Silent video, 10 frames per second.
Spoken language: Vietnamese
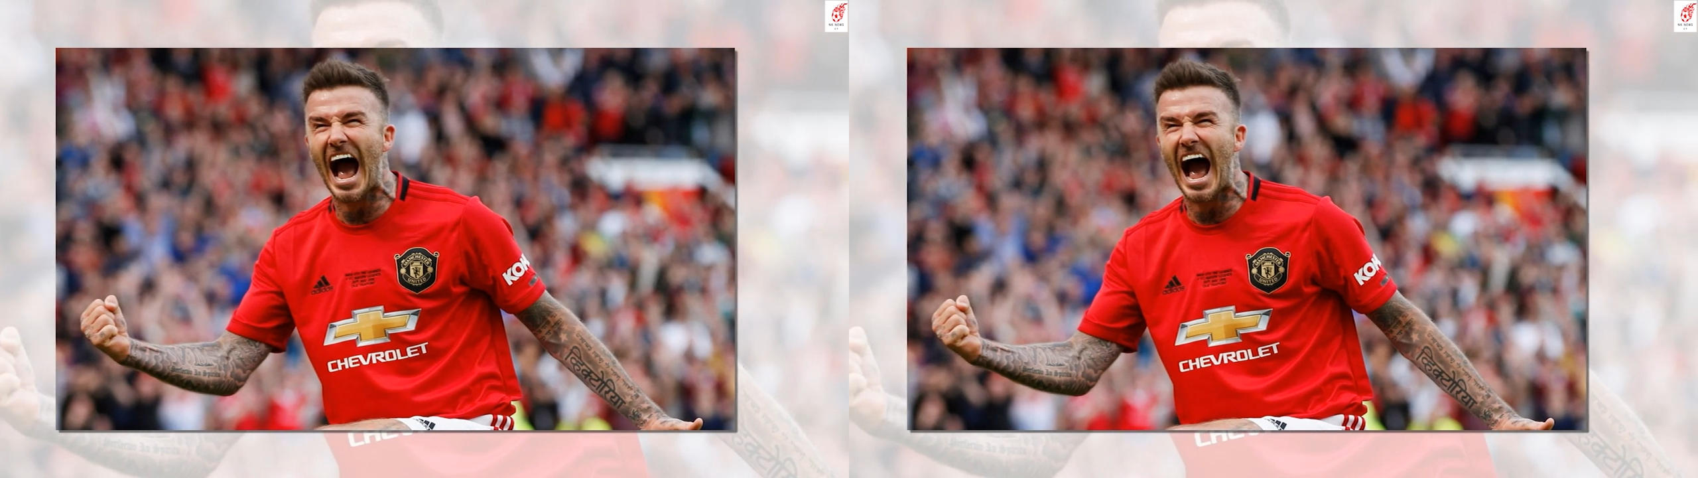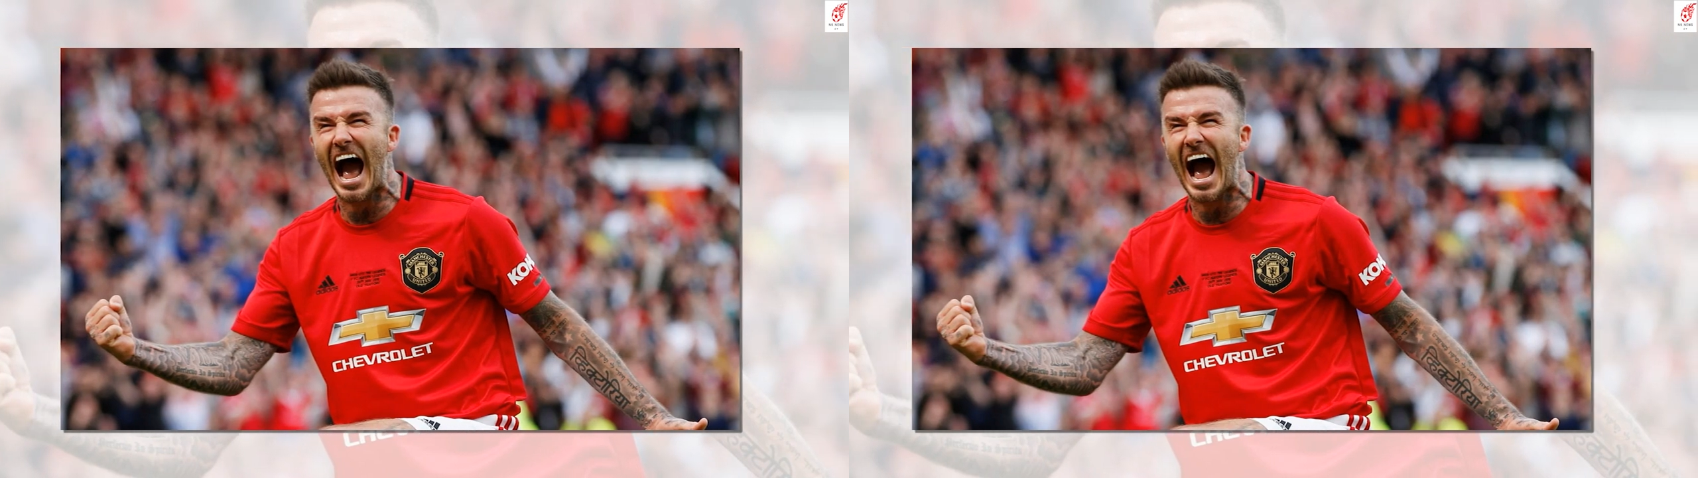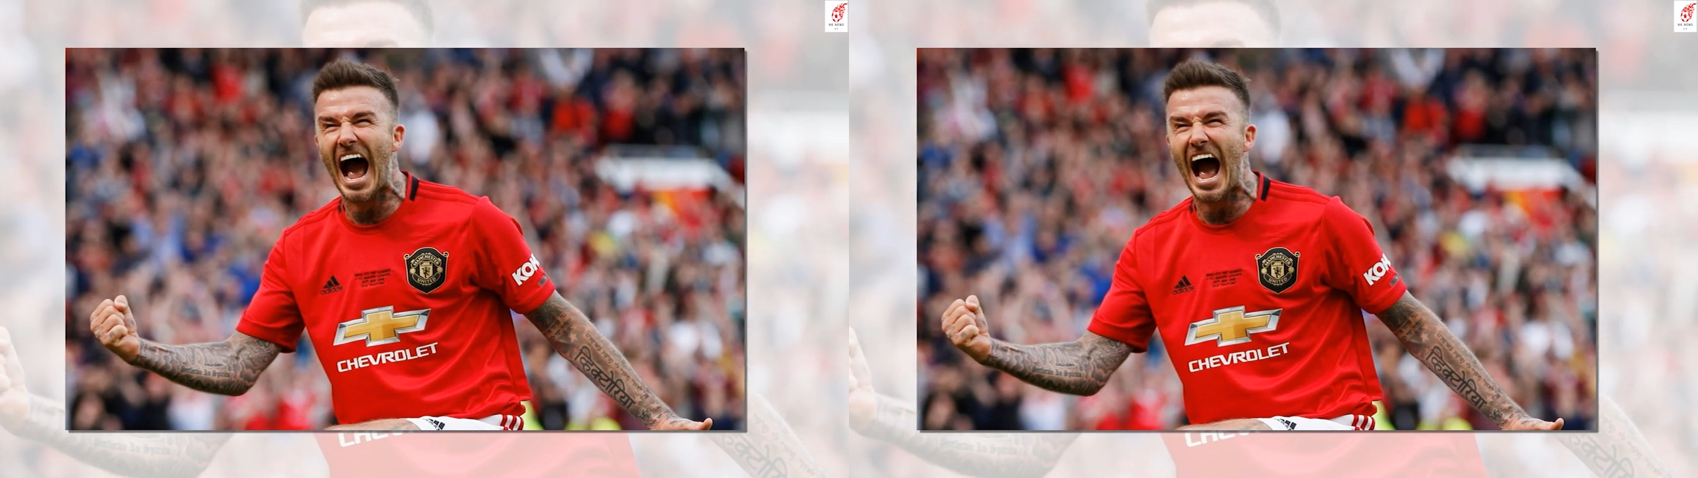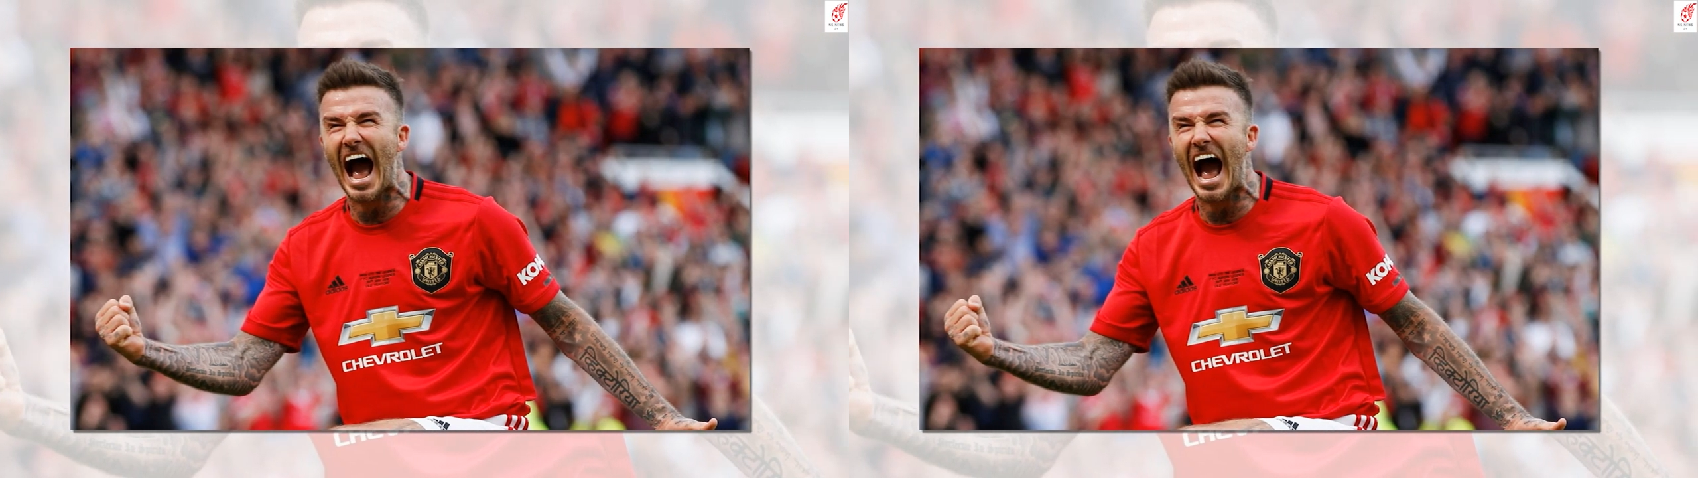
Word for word: Chúng tôi,